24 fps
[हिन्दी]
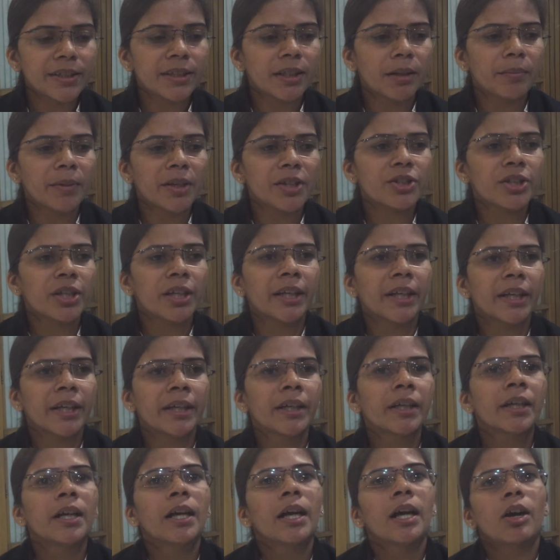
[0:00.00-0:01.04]
डिस्क्रिमिनेशन
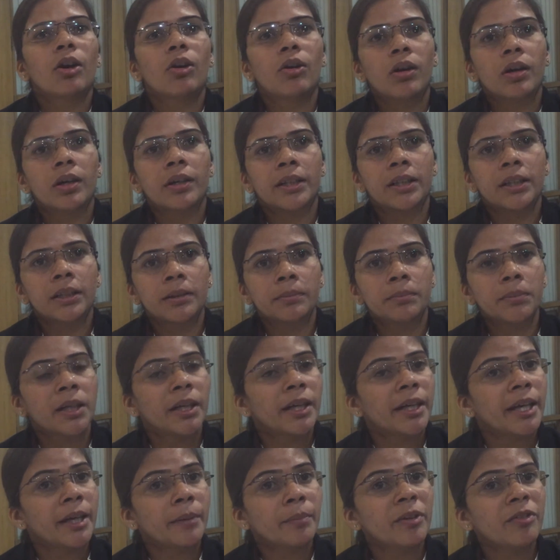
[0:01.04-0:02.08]
है और
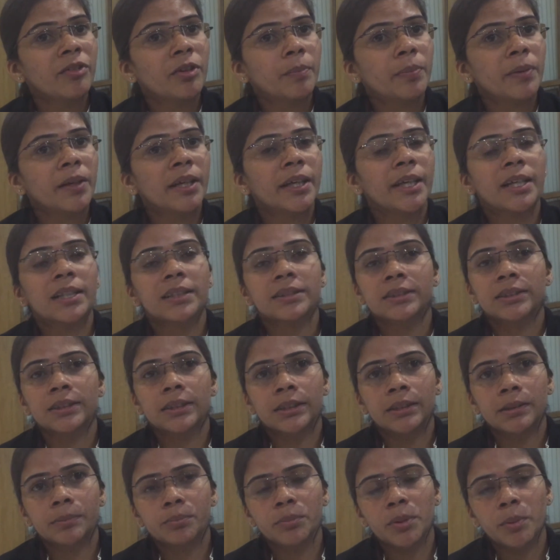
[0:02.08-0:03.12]
ए बी वी पी या
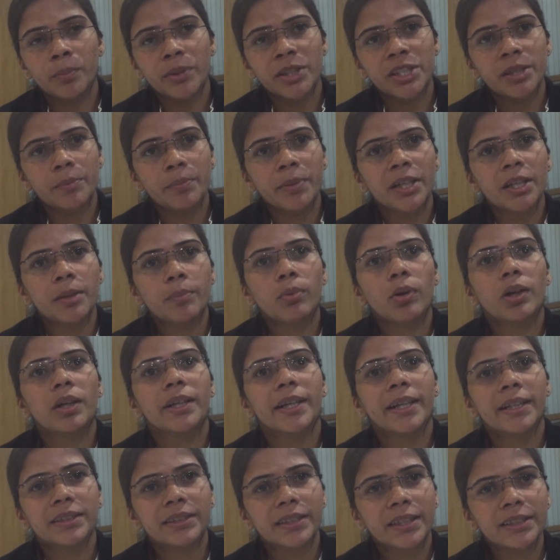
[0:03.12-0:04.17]
बीजेपी की
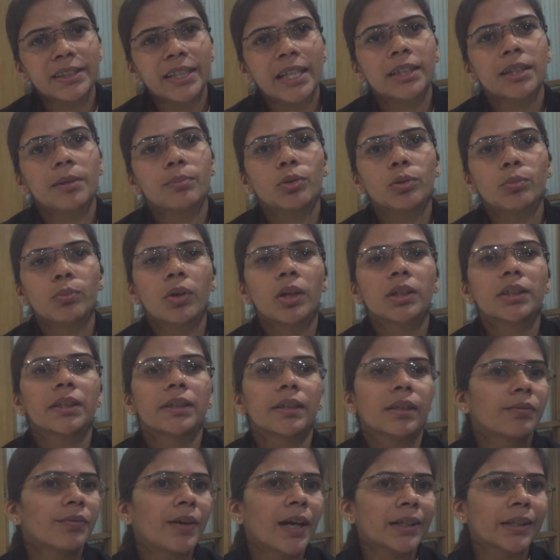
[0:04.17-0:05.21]
पॉलिटिक्स के साथ हम लोग
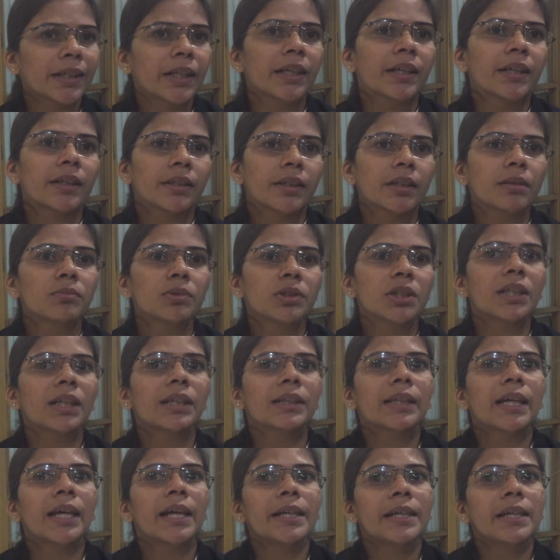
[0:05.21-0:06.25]
बहुत इतफाक़ नहीं करते हैं
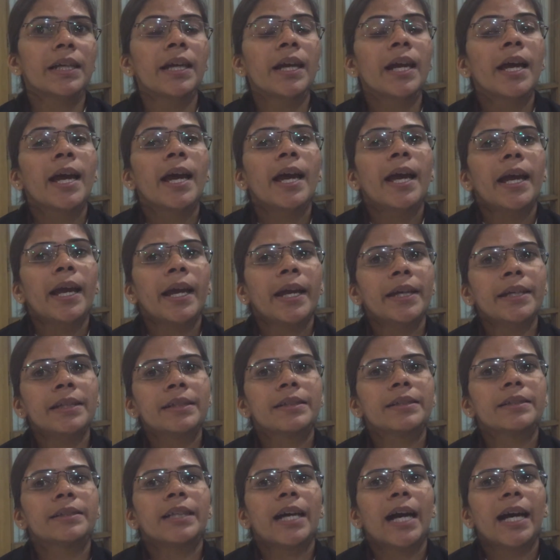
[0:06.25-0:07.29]
मुझे लगता है कि
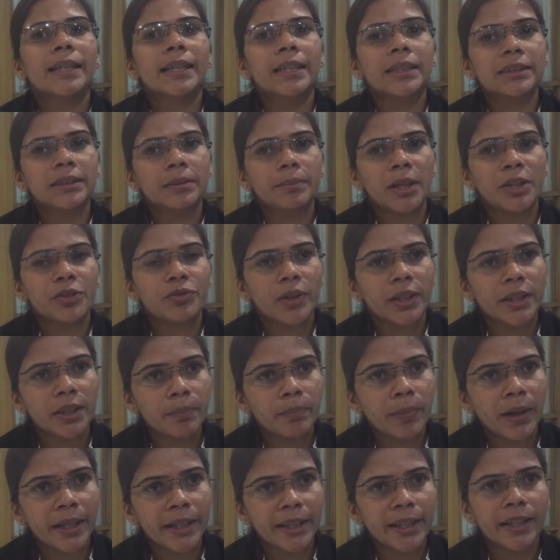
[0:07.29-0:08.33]
एक ज़्यादा
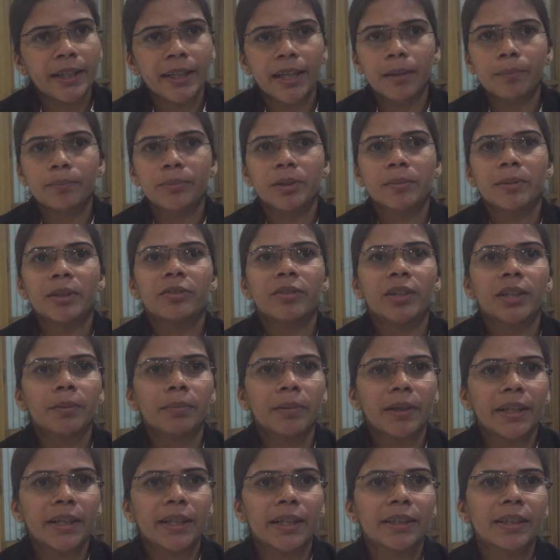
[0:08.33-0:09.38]
समाजवादी पार्टी अगर आप
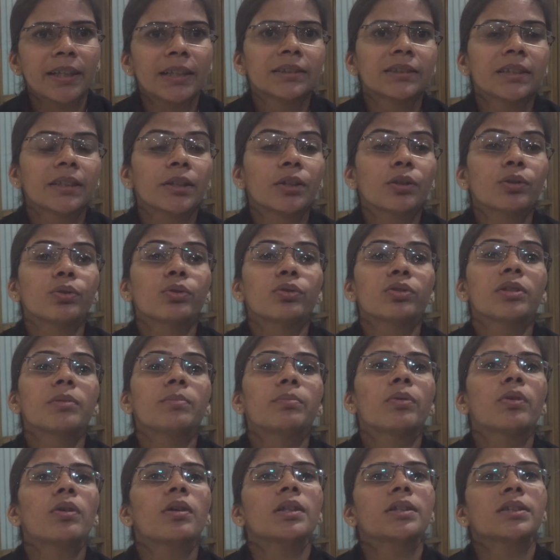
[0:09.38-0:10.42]
समाजवादी पार्टी का इतिहास देखेंगे तो
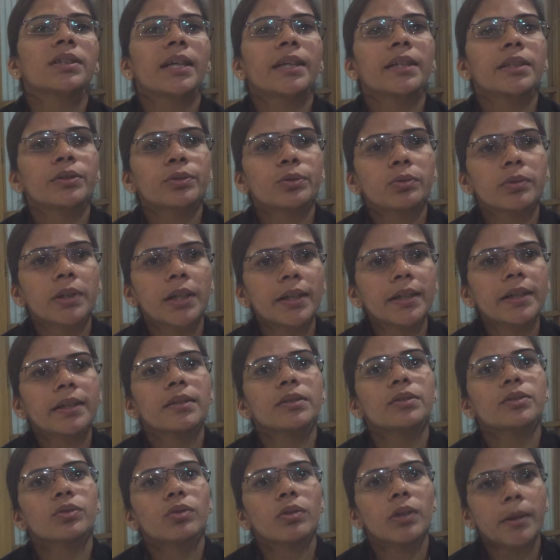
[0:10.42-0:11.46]
उसने बहुत सारे
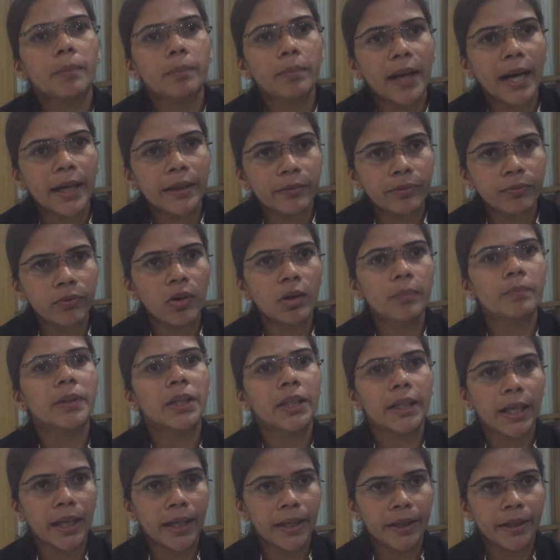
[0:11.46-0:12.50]
स्टूडेंट लीडर्स को एक
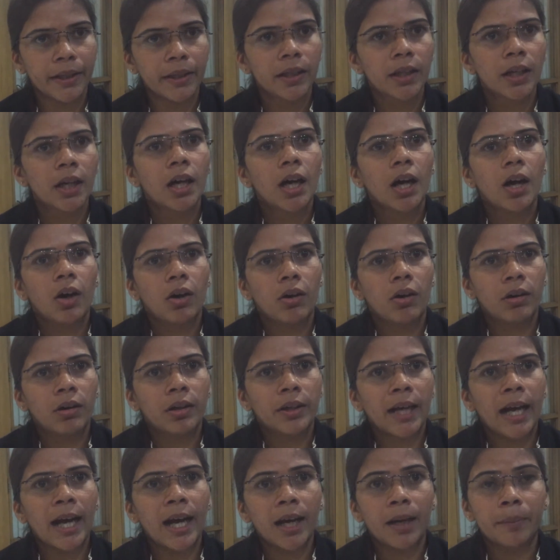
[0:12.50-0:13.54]
प्लेटफॉर्म दिया है
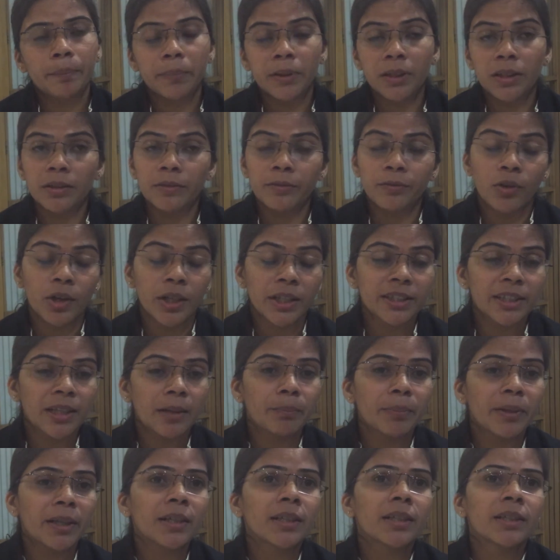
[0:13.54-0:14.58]
और आप फॉर
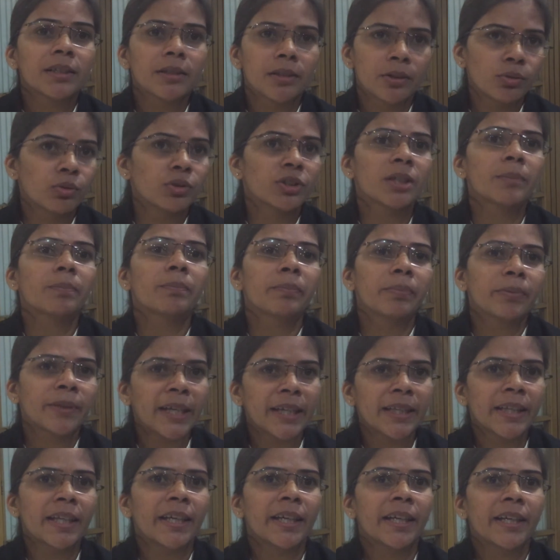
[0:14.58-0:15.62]
एग्ज़ाम्पल लोग जब
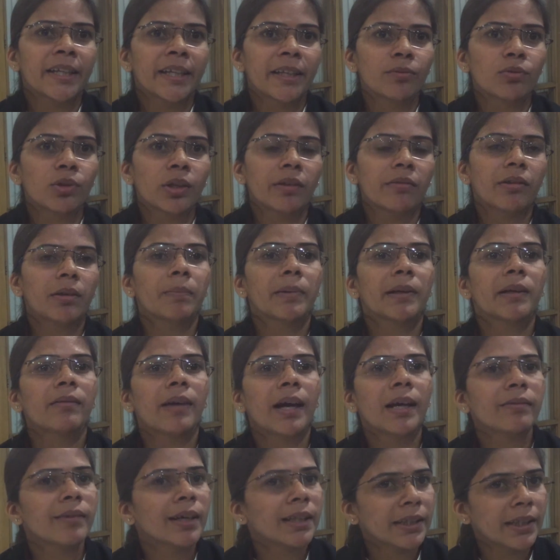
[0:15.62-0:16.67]
कहते हैं कि वो केवल
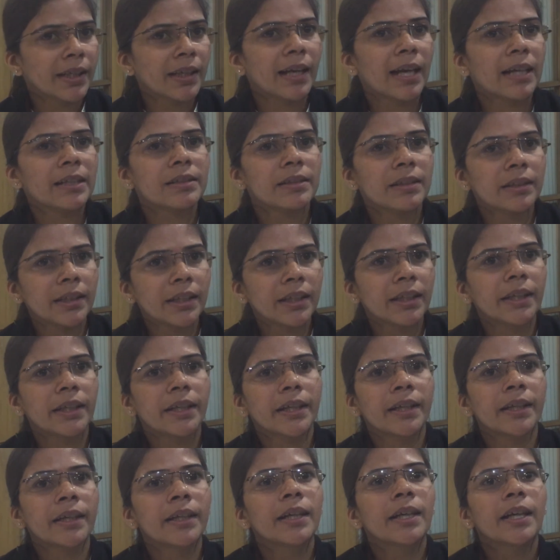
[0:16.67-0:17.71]
परिवारवाद की
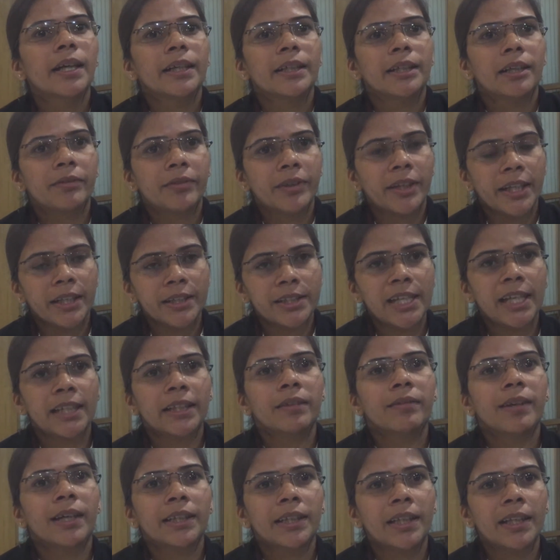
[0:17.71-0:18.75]
राजनीति है या फिर एक
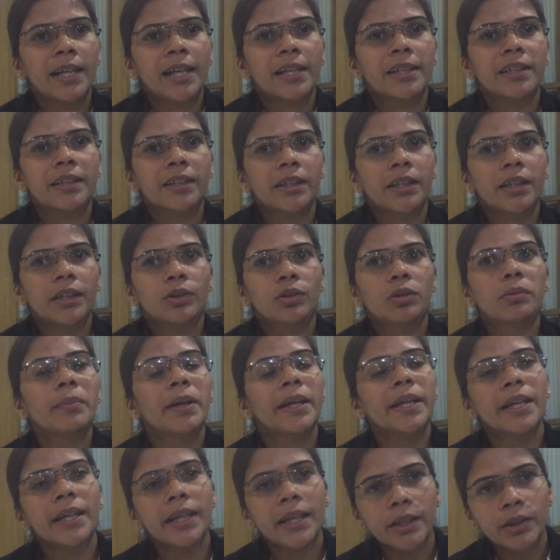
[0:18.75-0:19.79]
जातिवाद की राजनीति है
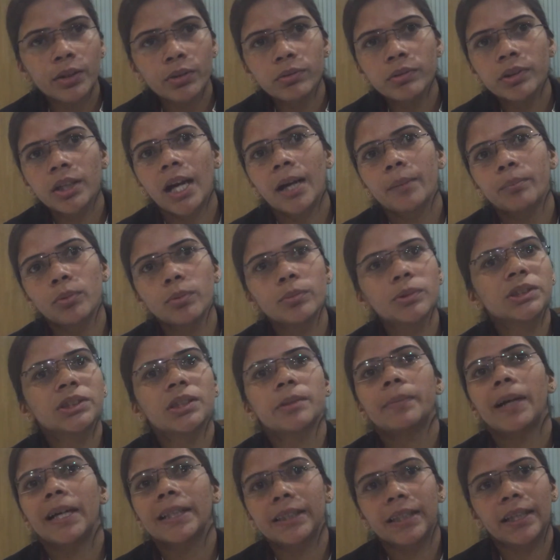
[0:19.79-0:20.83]
तो मैं ये कहती हूँ कि आपको
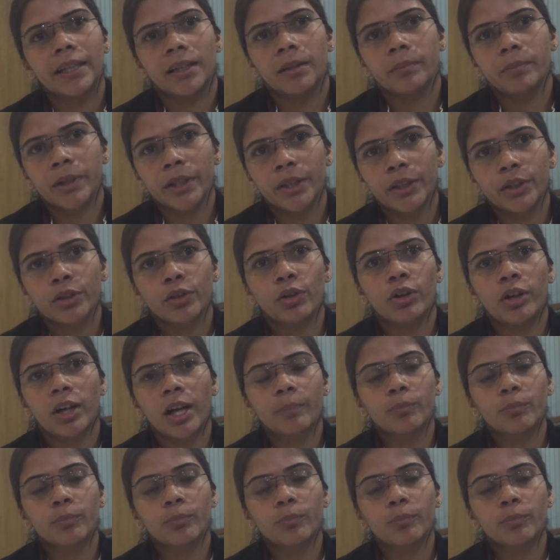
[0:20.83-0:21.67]
मुझसे बात करनी पड़ेगी